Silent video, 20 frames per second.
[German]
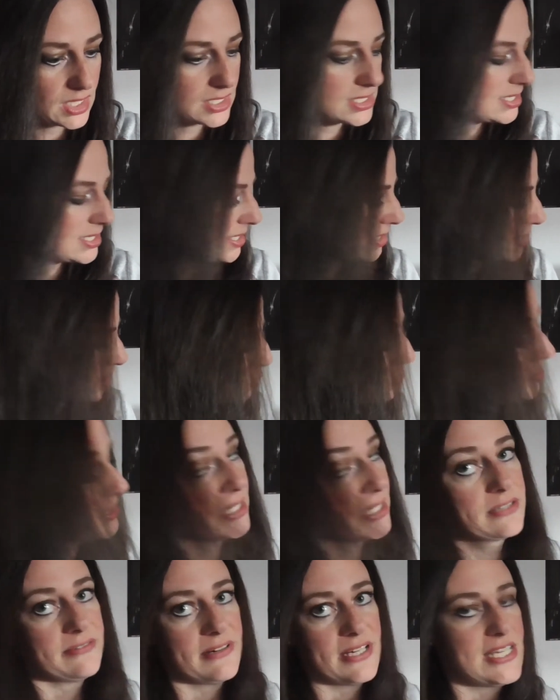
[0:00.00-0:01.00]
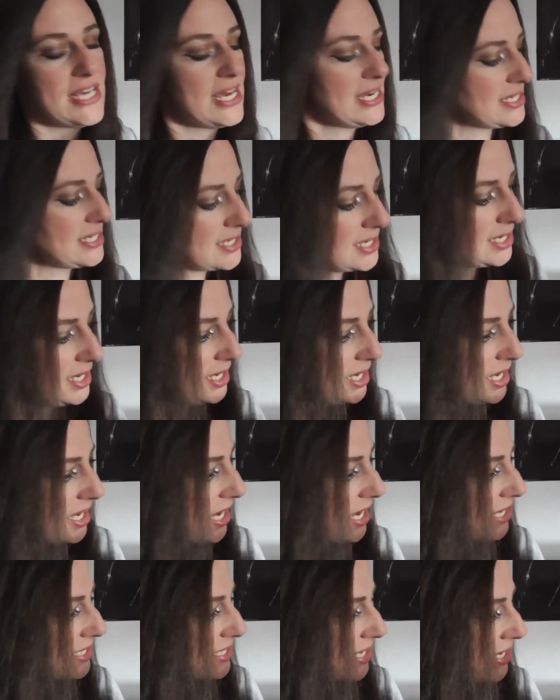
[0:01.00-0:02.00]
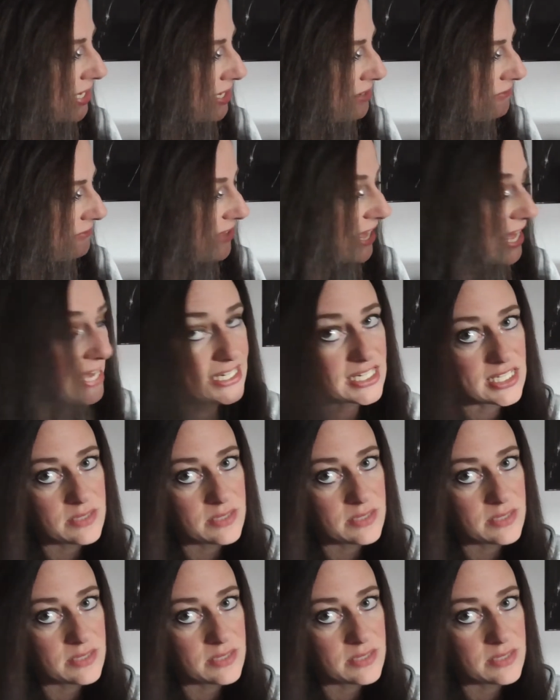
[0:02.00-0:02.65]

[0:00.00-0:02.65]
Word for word: Dieses super Quartett hat einen Wert,